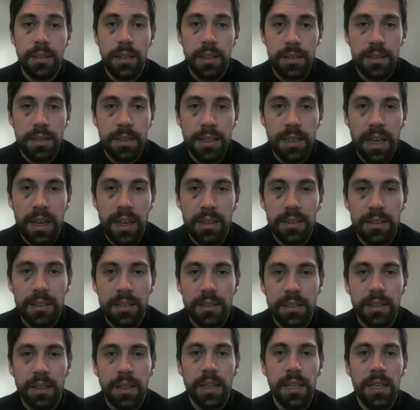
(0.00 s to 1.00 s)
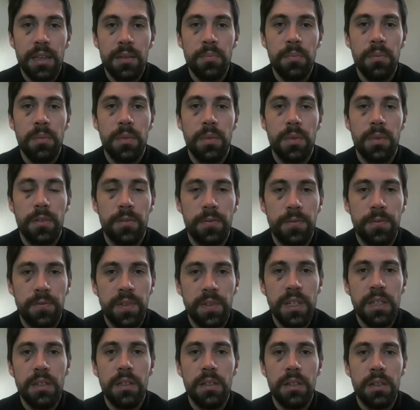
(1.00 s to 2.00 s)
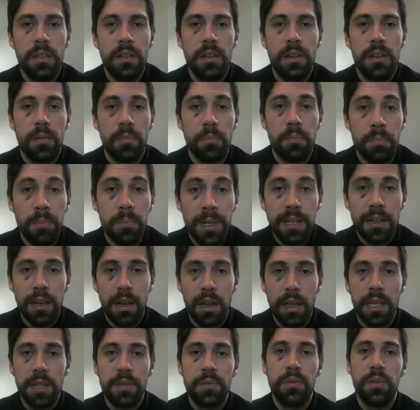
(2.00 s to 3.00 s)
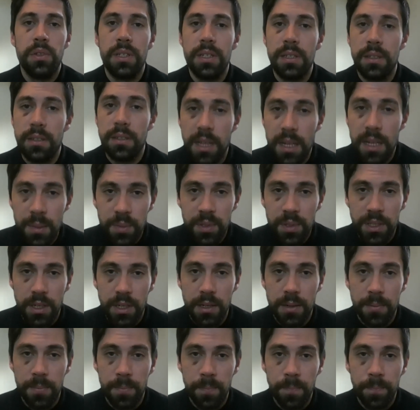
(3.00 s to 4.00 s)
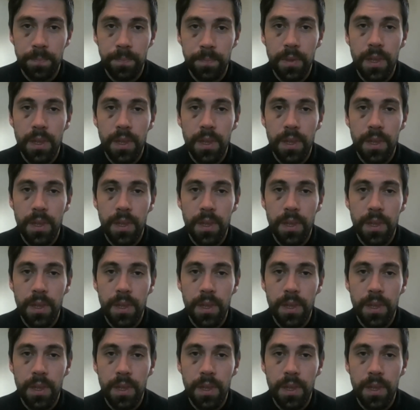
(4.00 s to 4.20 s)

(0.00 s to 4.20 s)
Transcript: dass sie extrem viel Mitleid für sich selbst haben.